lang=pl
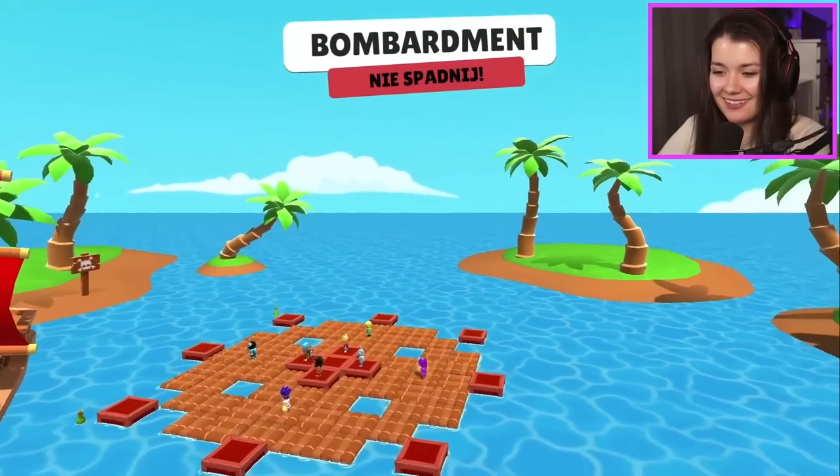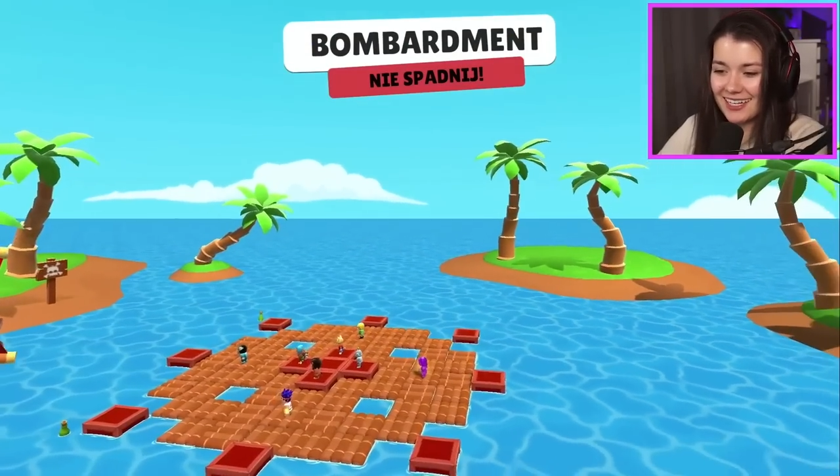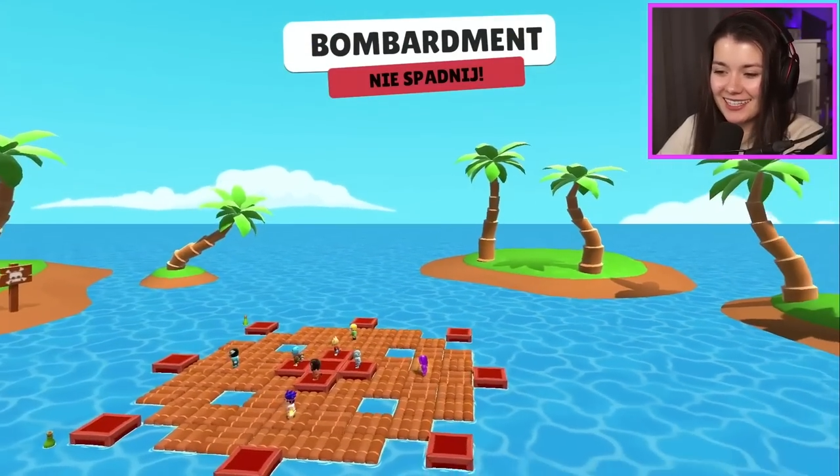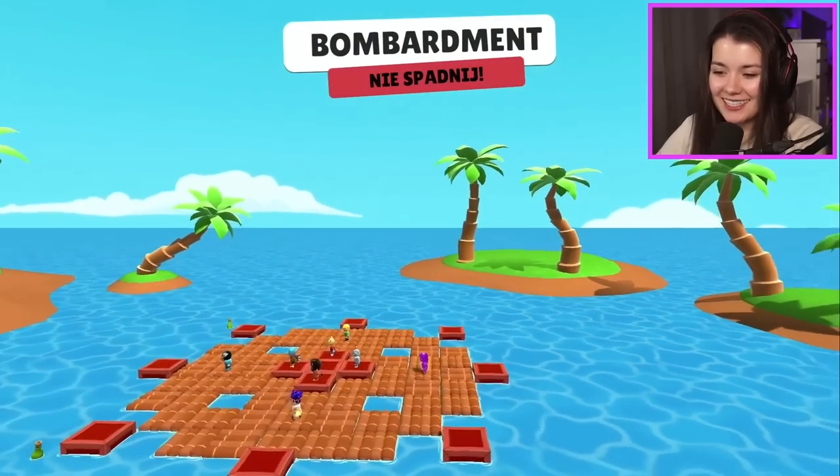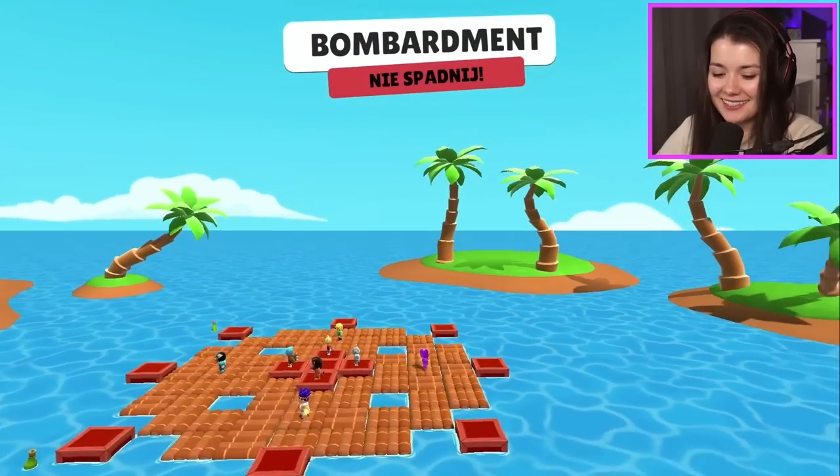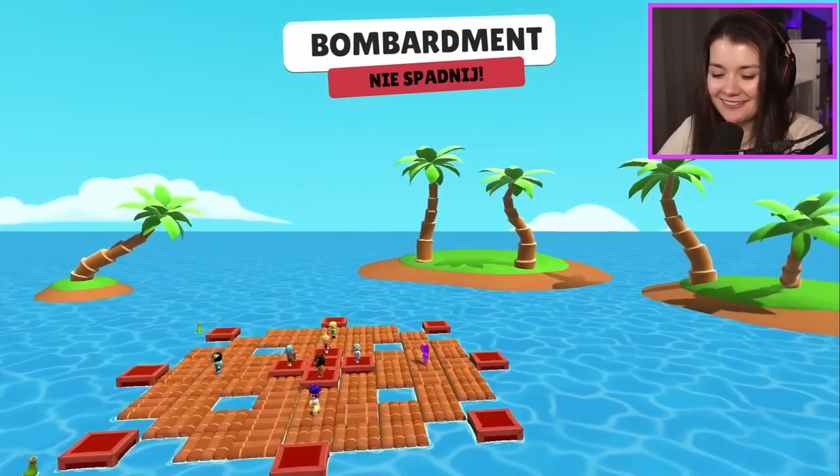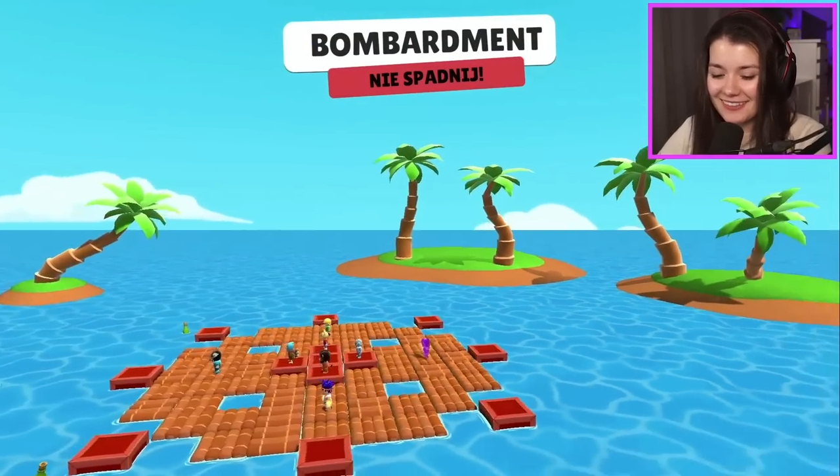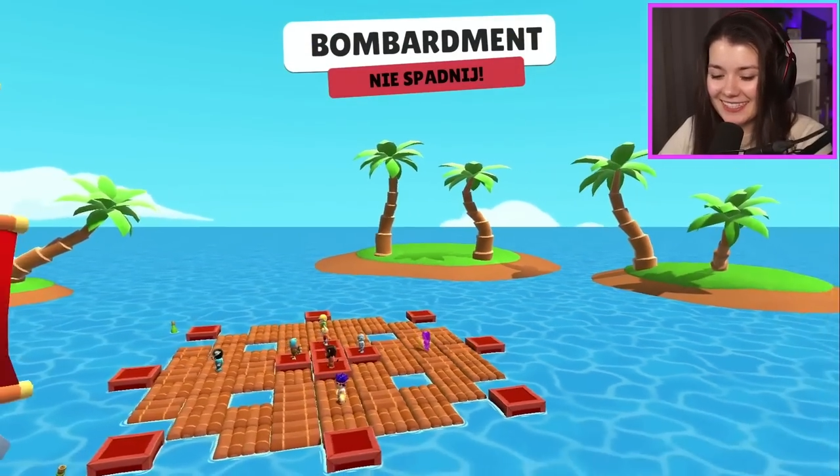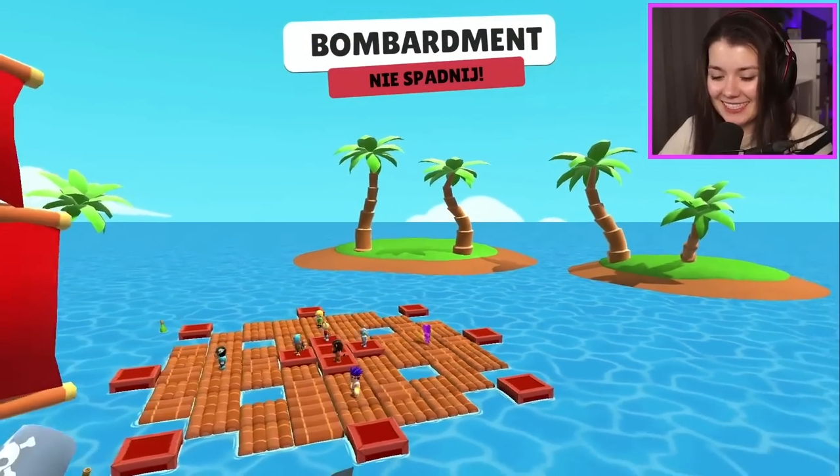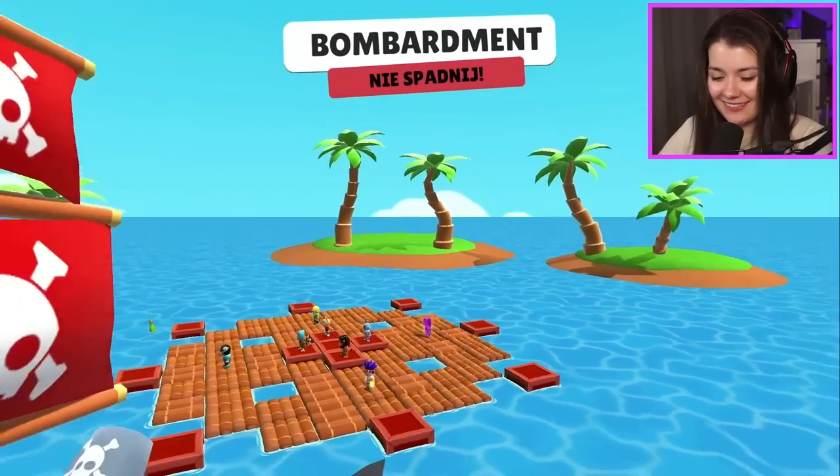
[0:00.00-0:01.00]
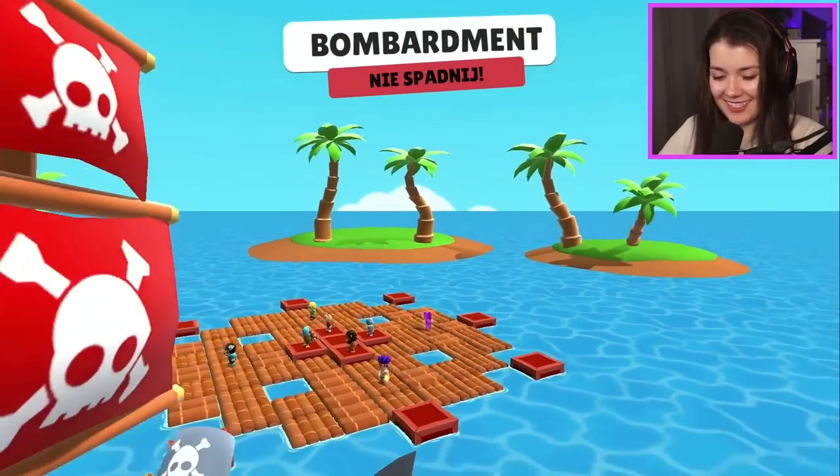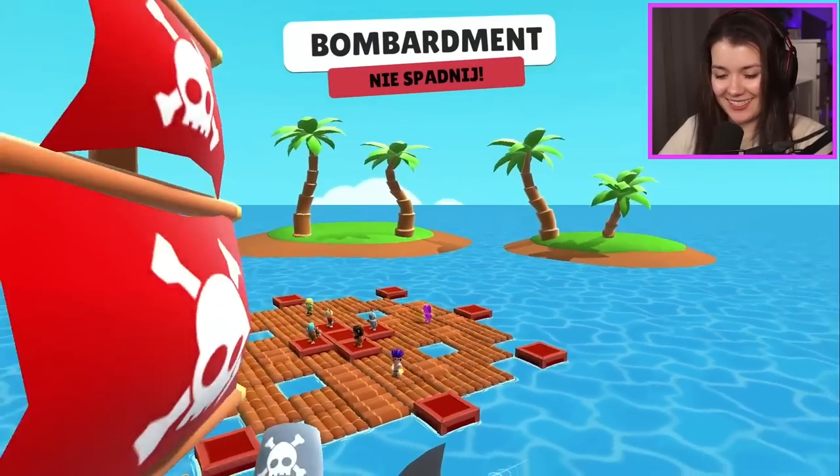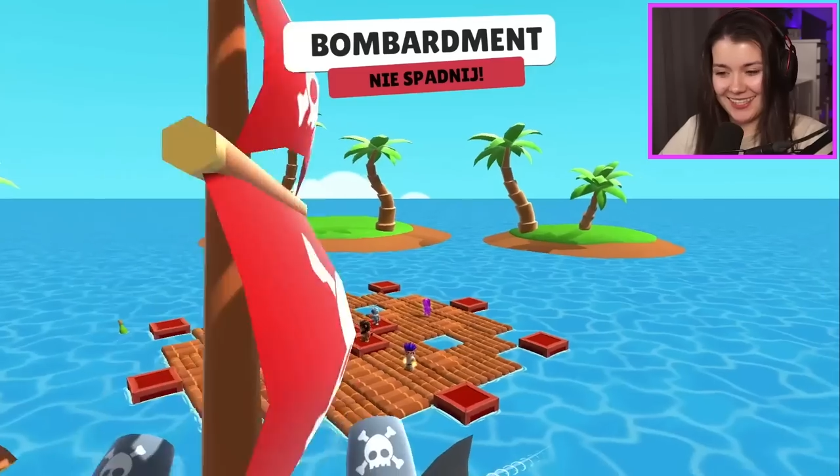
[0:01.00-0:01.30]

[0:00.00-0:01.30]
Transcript: Ja nie lubię za bardzo